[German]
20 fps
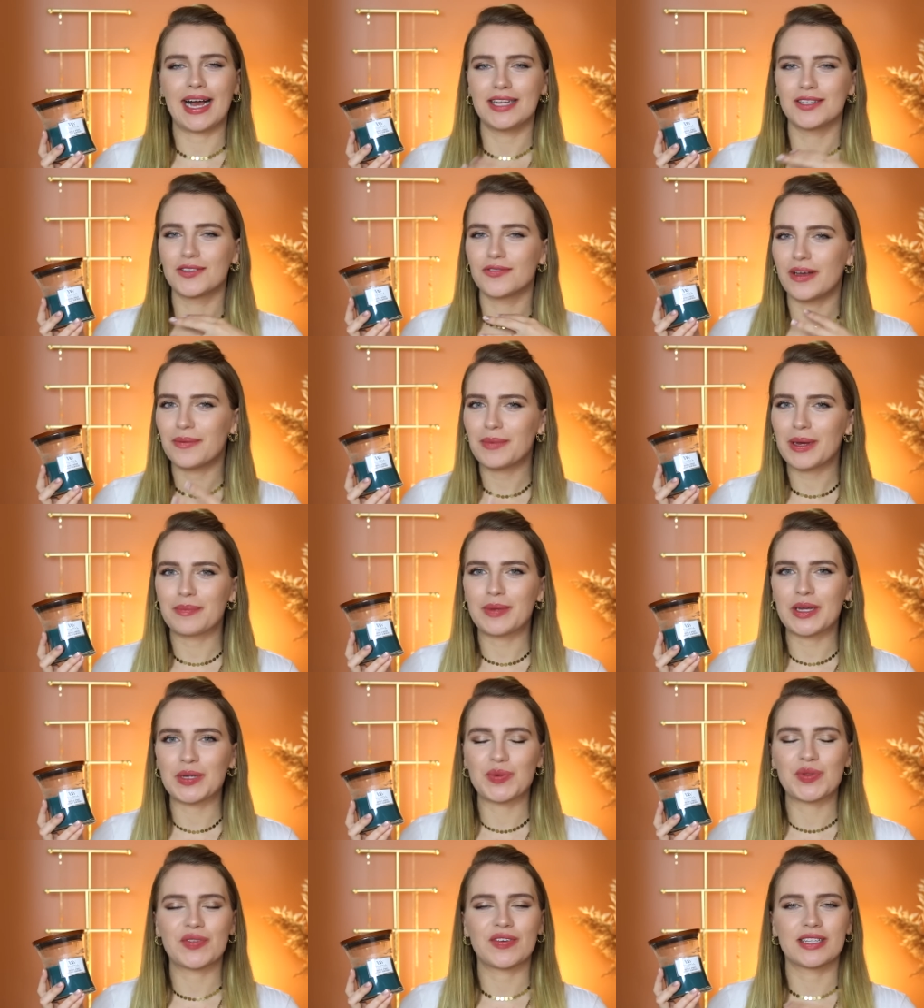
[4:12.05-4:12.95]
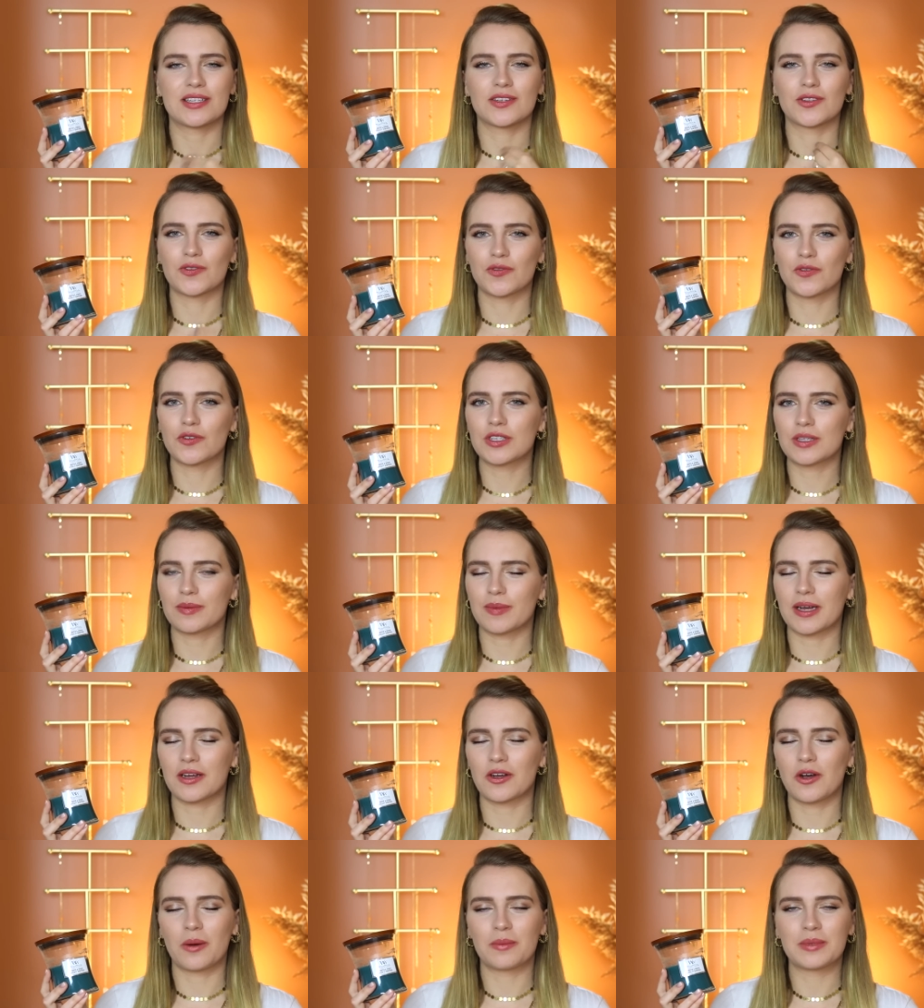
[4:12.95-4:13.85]
Also wenn man beispielsweise ins Wohnzimmer
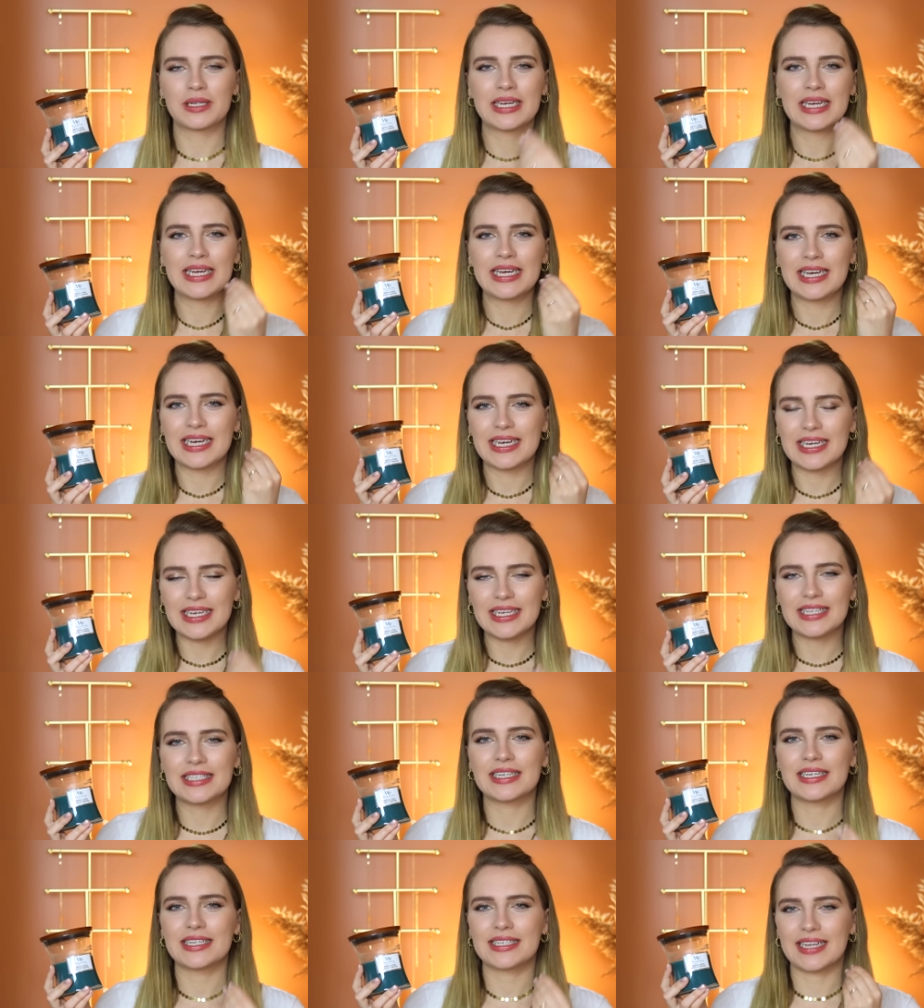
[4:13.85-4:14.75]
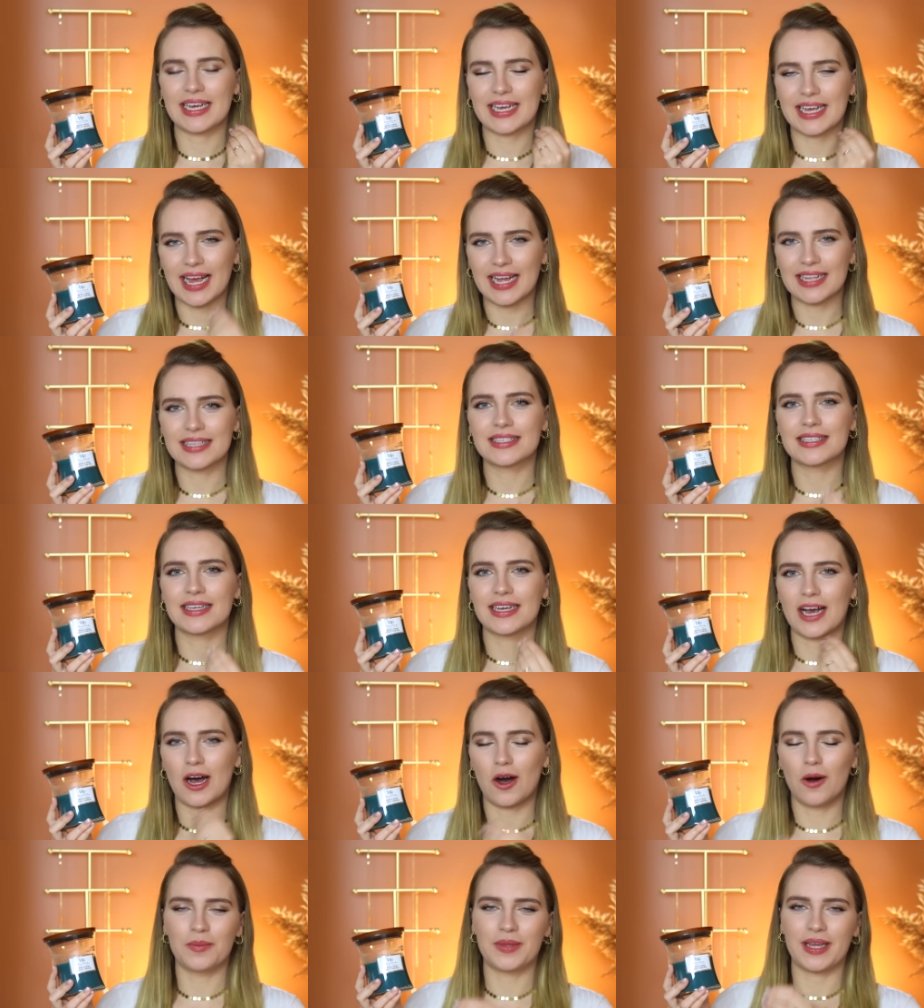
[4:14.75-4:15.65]
kommt, riecht der ganze
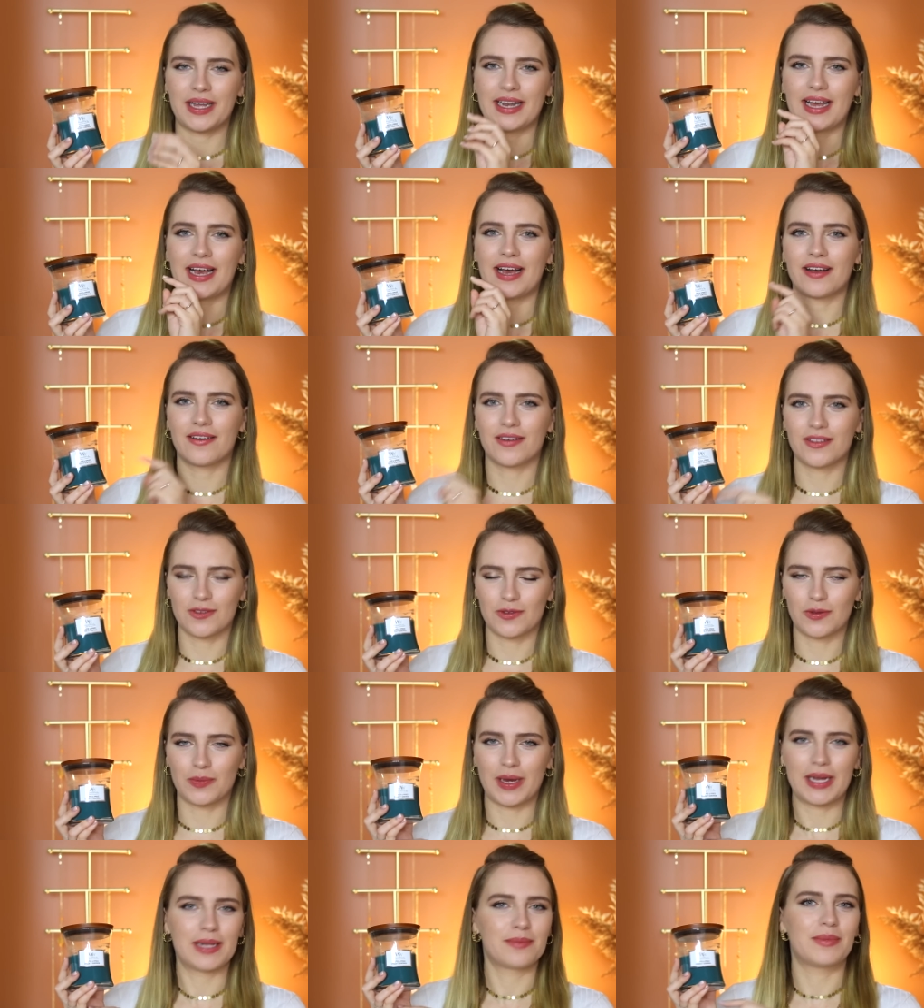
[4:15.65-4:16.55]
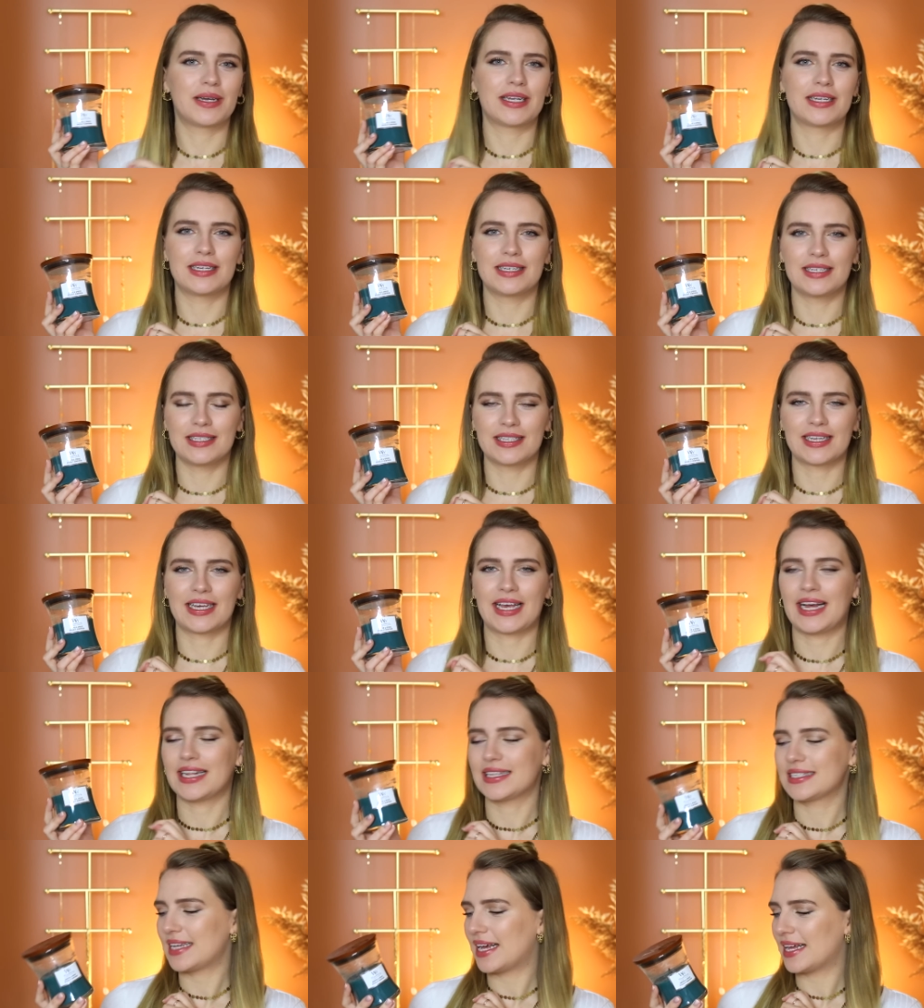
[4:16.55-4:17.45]
Raum danach, sobald man diese
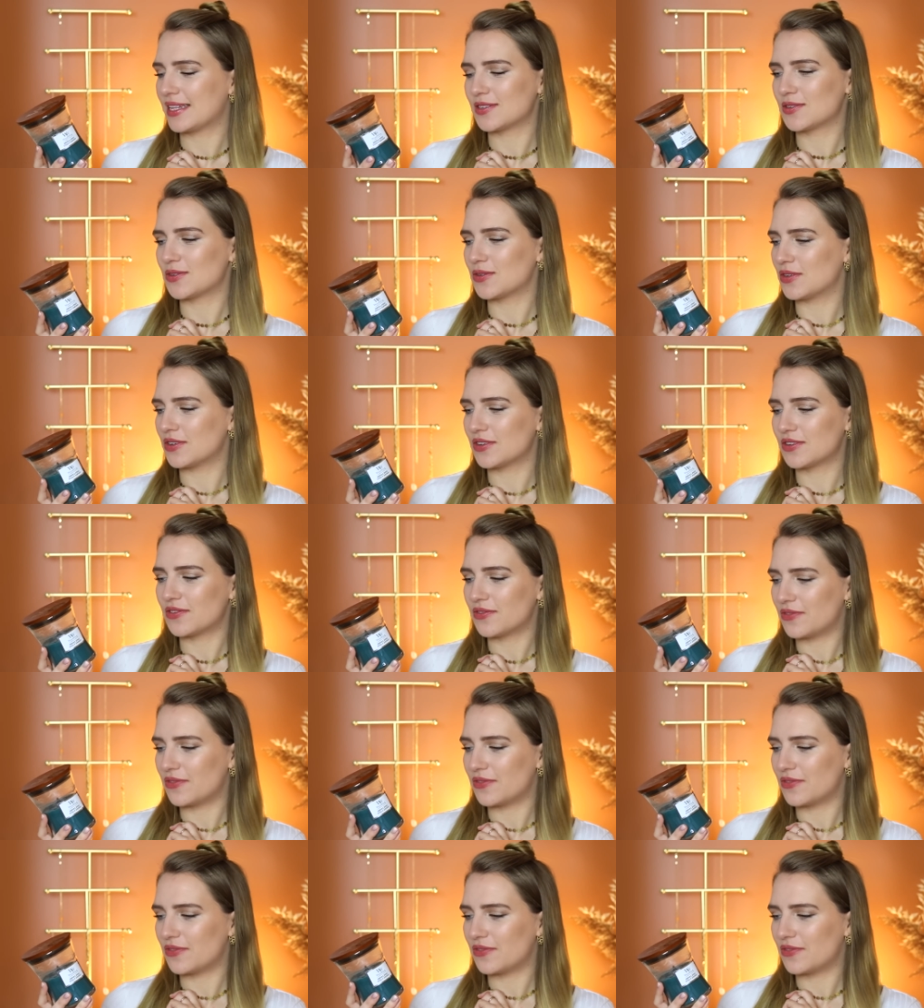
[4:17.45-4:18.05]
Kerze anzündet.